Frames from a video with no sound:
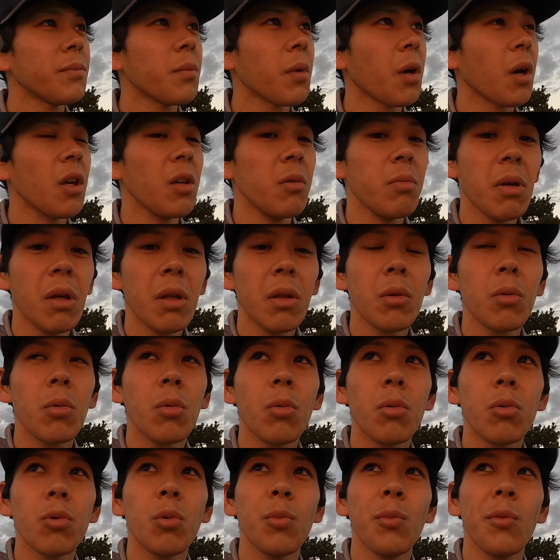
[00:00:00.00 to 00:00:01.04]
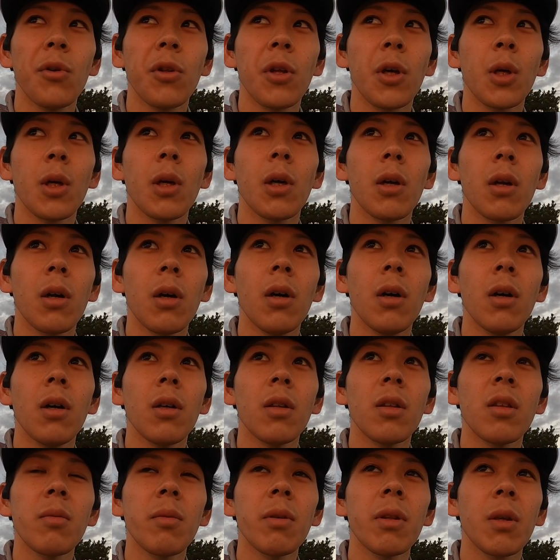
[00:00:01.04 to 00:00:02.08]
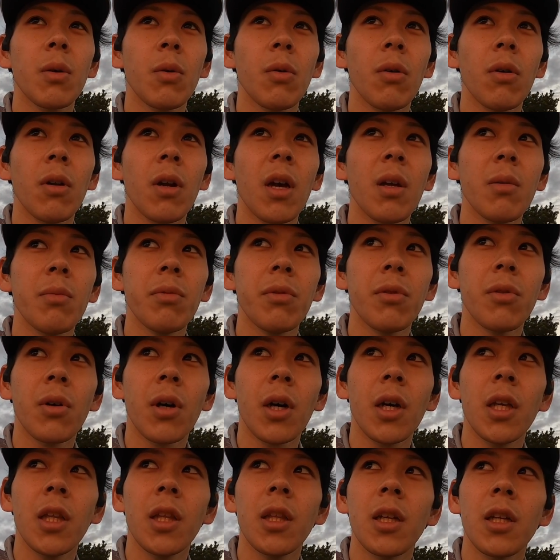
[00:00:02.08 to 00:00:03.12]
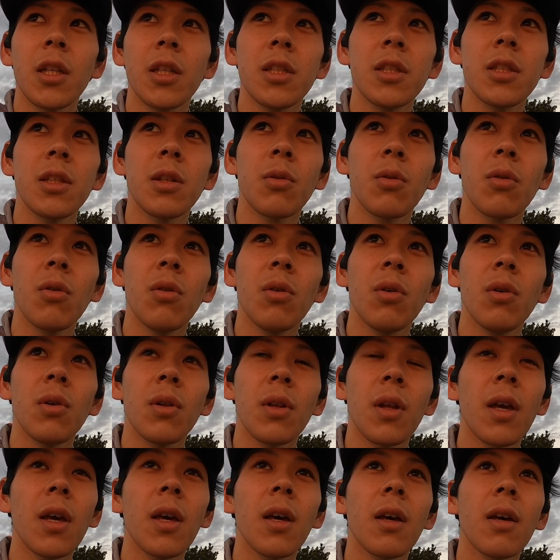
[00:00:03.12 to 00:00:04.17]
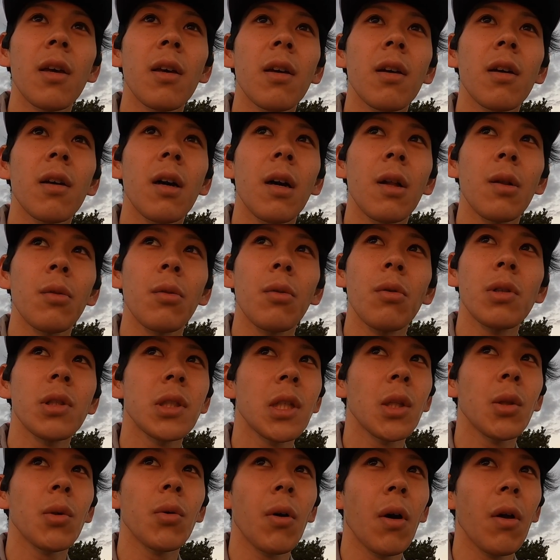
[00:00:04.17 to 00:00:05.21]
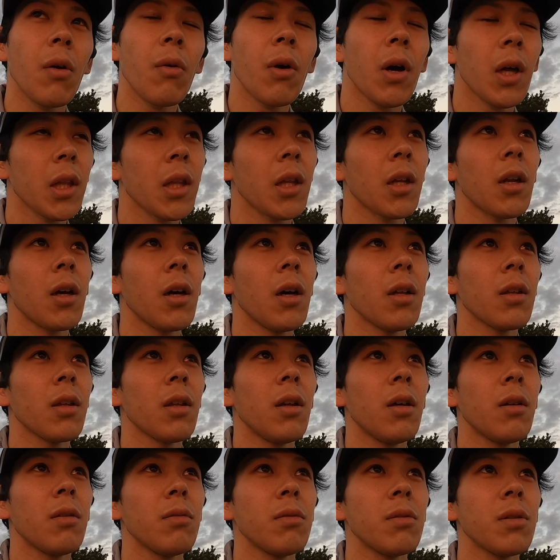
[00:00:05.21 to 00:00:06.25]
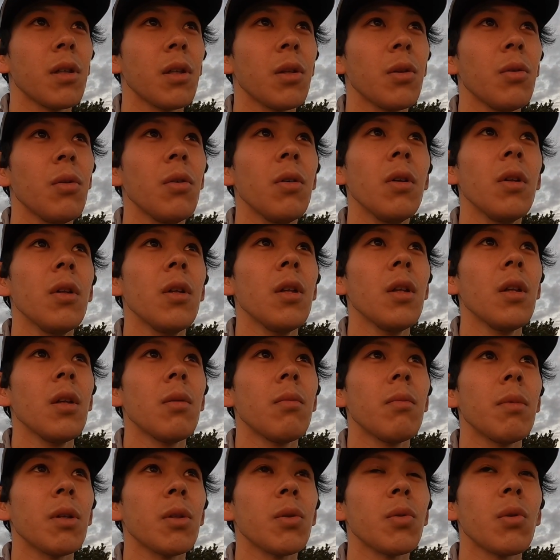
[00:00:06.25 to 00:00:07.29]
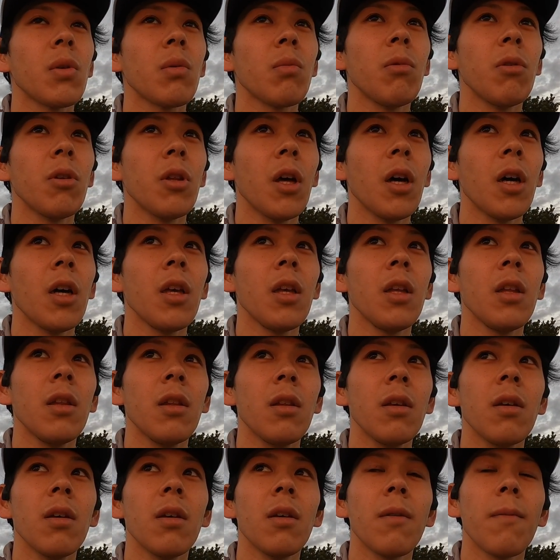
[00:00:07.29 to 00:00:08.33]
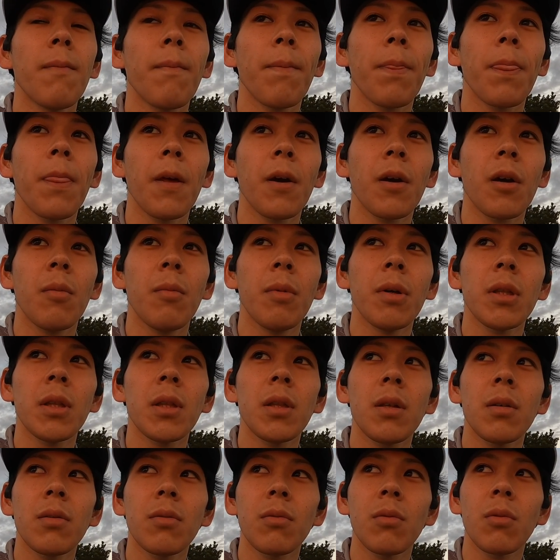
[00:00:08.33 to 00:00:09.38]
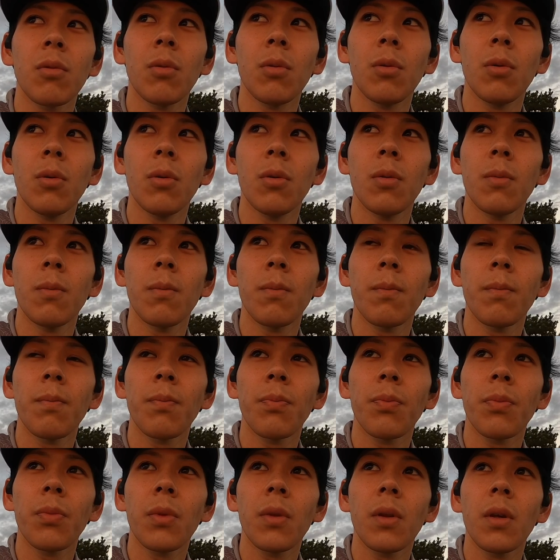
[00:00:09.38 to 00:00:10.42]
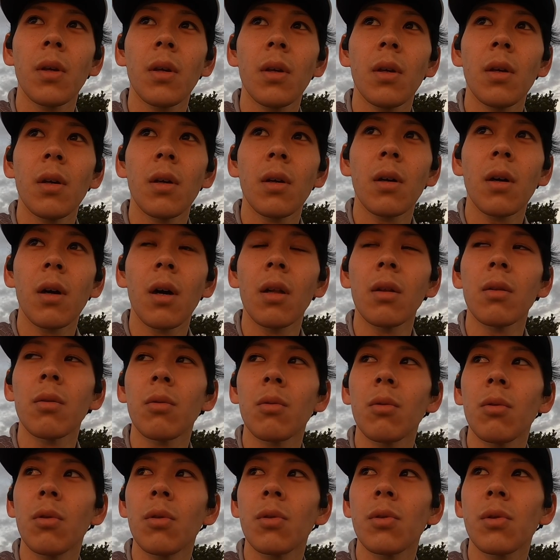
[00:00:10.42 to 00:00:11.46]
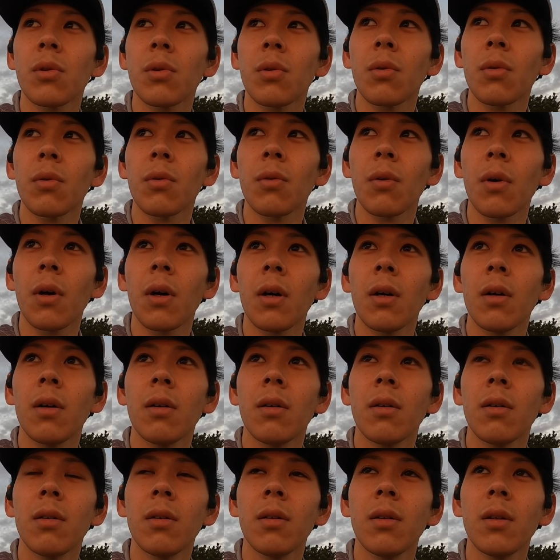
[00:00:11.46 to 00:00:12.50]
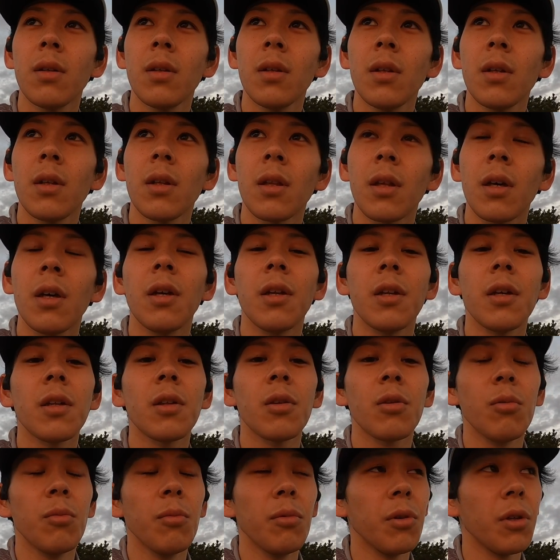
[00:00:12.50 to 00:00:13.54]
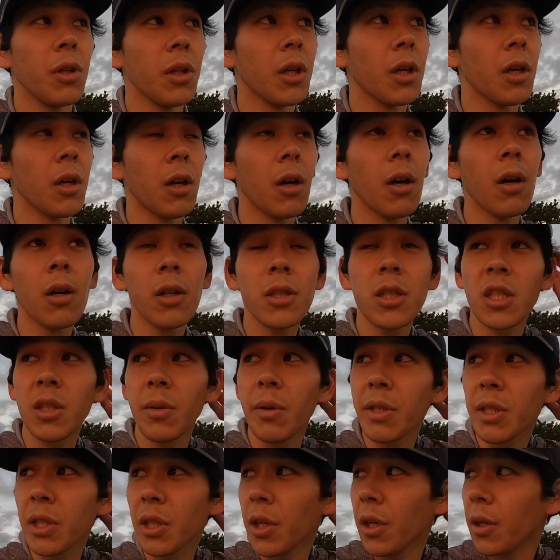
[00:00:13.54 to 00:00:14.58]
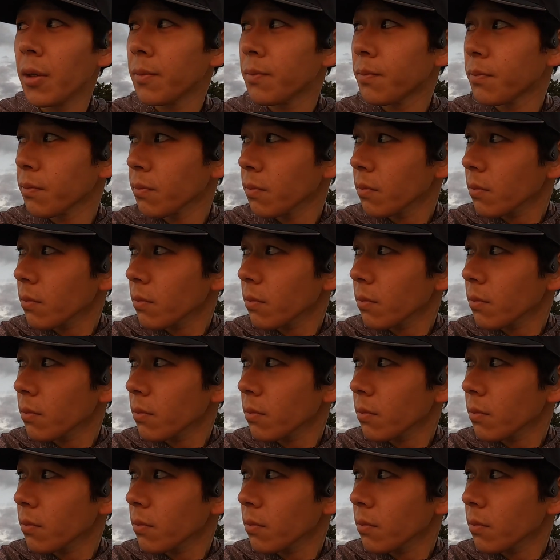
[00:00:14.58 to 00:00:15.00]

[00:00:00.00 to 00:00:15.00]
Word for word: なんかイベントごともないから、いつもやったらこうライブとか行ったりしてこうね、感動したとか良かったなってなるんですけど、まあそれもないんで、なんか全くこう、感動することがないなと思いながら走ってましたね。